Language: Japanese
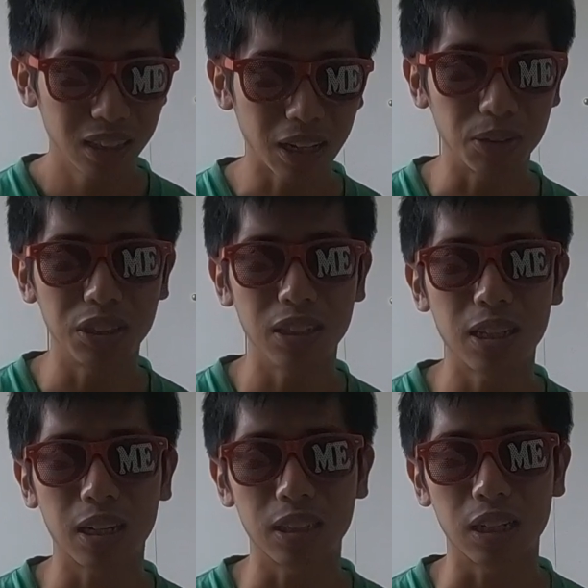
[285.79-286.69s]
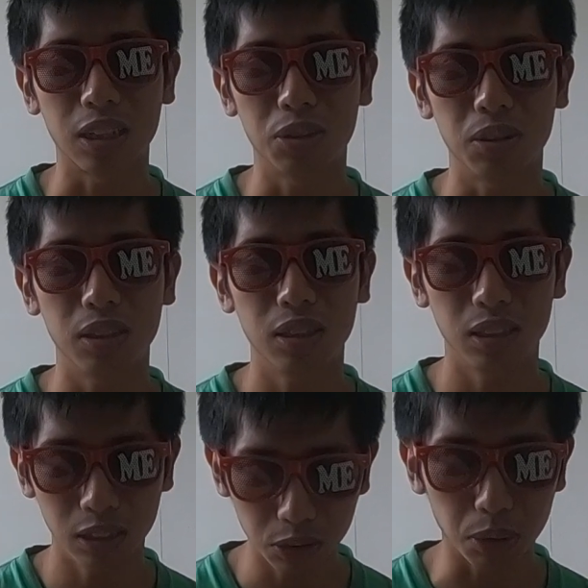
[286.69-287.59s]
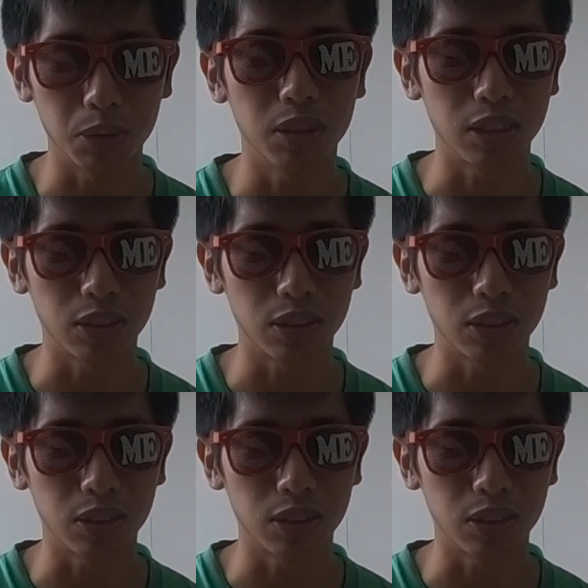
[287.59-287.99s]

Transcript: 楽しんでた方がいると思うんで